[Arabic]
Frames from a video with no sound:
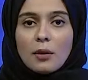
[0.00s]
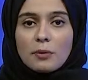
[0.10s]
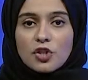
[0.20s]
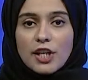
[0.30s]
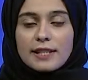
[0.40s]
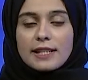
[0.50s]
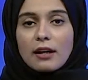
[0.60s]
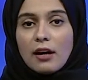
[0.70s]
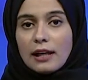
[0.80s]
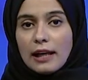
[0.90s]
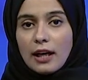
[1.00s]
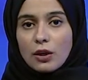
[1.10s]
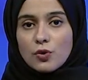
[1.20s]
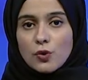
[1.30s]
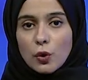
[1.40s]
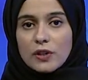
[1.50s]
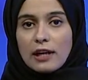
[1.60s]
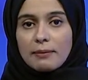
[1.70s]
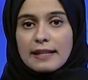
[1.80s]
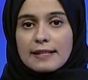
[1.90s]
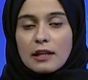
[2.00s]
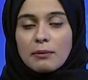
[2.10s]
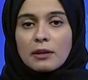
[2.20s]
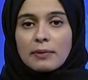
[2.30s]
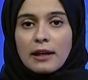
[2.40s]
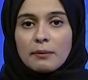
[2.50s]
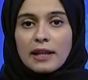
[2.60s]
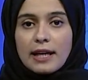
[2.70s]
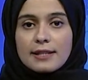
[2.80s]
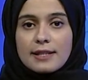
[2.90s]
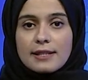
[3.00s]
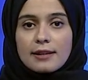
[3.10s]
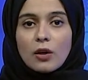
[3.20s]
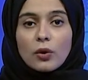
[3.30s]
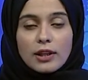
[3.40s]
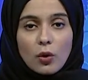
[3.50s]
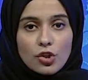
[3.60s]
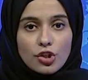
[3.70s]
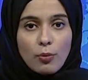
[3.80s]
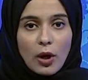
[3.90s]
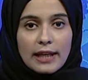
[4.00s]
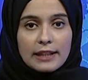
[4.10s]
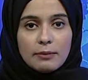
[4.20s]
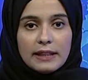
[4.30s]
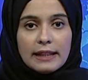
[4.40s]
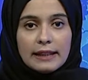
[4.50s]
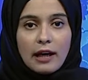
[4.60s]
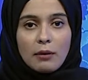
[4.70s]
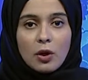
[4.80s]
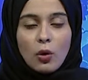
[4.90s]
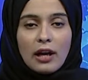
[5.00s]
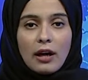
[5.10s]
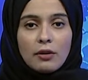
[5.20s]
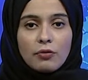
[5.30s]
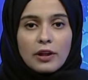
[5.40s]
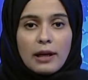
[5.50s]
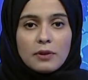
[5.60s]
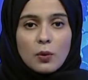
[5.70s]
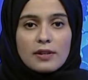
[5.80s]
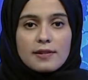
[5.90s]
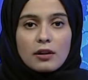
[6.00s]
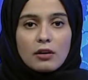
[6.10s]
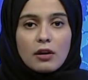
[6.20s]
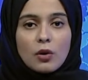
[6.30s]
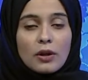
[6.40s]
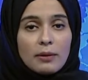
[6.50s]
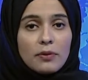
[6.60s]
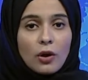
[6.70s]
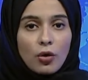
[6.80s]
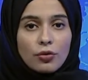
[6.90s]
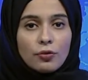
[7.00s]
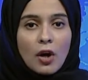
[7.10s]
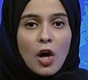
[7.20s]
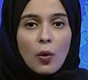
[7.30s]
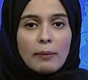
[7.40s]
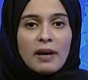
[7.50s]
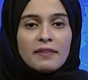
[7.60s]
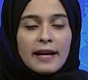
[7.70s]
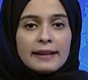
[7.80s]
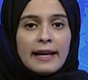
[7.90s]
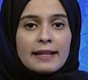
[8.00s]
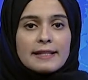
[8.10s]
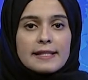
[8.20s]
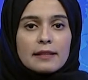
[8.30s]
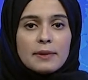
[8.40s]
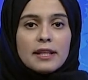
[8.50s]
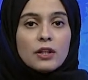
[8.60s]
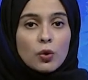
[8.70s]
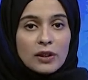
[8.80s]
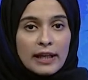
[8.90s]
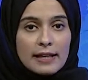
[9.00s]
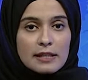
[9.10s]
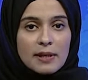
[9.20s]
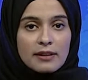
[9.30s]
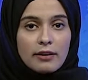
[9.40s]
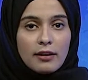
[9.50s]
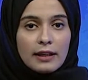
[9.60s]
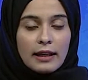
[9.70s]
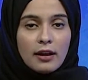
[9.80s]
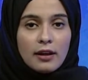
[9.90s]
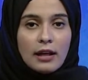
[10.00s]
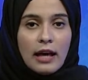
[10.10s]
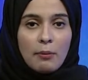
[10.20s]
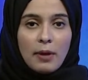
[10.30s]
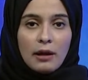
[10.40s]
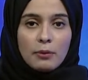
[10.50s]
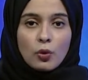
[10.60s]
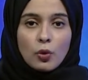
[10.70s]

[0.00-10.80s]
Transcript: من جهته قال العاهل السعودي الملك سلمان بن عبد العزيز انه يتوجب على الليبيين العمل على حفظ الامن والاستقرار ونبذ العنف والبحث عن حل سلمي ينهي الازمه الراهنه، اما امير